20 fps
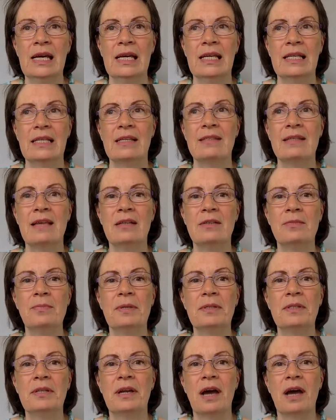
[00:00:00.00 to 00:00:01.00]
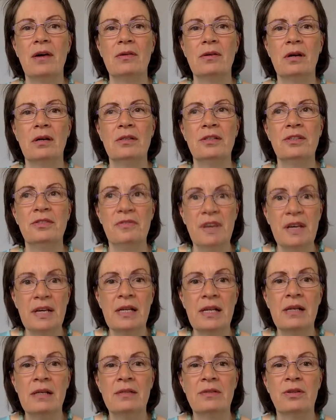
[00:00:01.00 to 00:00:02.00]
Das hat man
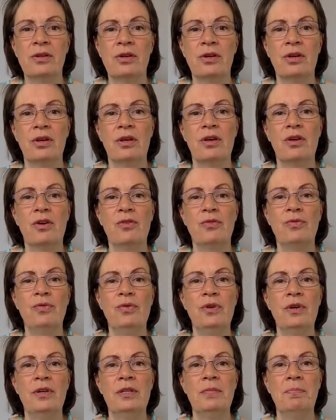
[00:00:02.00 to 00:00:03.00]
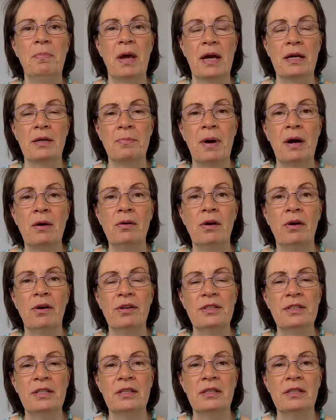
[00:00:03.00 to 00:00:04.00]
entwickelt für die
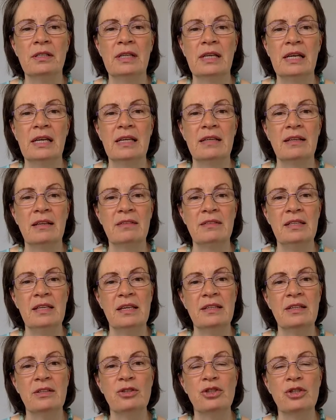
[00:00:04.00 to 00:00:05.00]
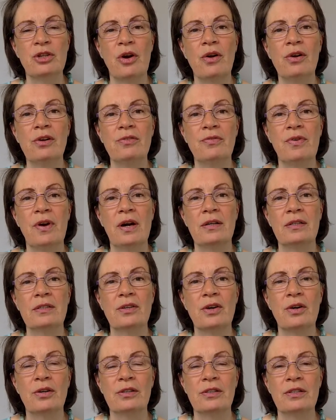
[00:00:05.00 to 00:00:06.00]
Bergbauleute, dass sie in den Stollen fahren
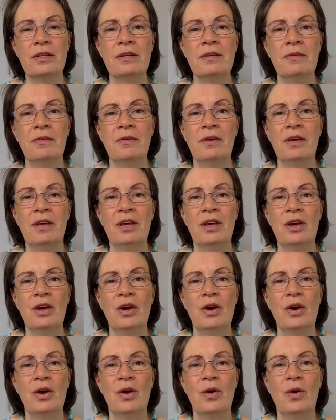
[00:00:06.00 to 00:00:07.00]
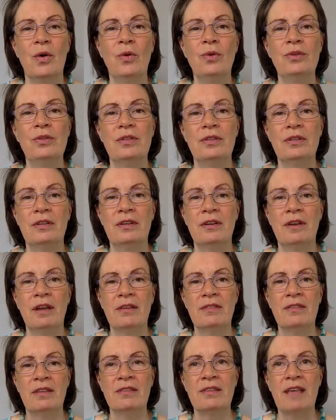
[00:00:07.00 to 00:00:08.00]
konnten und
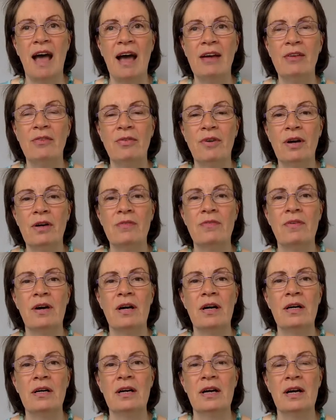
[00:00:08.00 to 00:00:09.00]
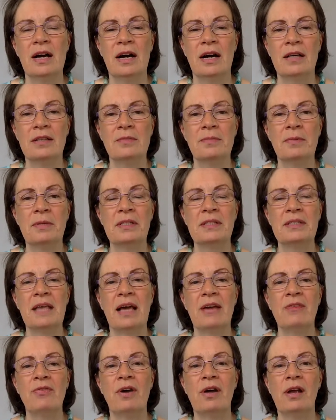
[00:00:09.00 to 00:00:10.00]
dass das einfach war, hat man das
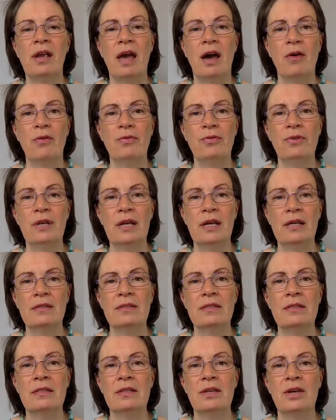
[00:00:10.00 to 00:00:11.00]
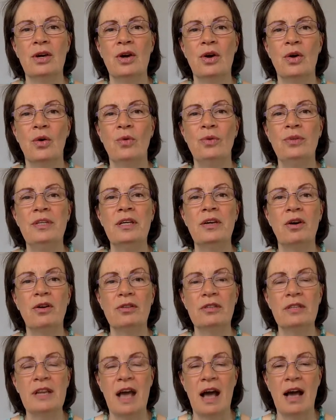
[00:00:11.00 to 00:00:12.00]
einfach laufen lassen und die
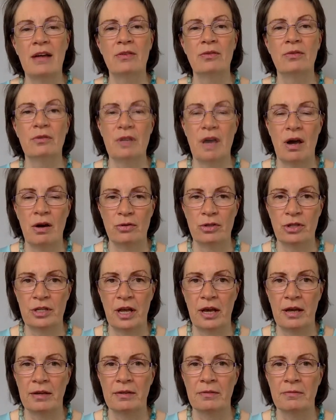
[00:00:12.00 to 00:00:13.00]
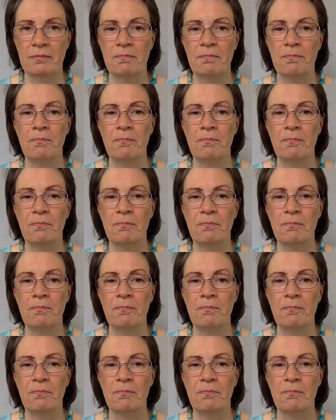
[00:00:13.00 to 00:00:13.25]
konnten ein- und aussteigen.